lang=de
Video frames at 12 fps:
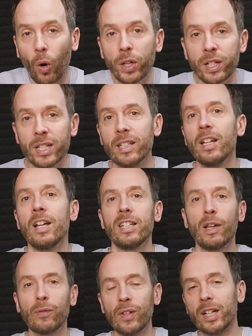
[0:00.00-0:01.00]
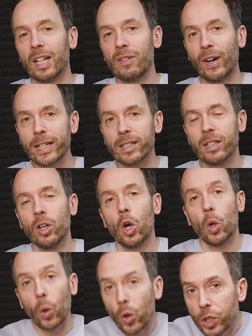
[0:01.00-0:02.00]
heute ist der vielleicht relevanteste
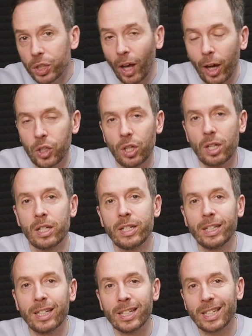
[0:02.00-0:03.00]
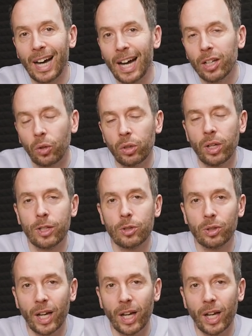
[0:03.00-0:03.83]
österreichische Digitalgründer zu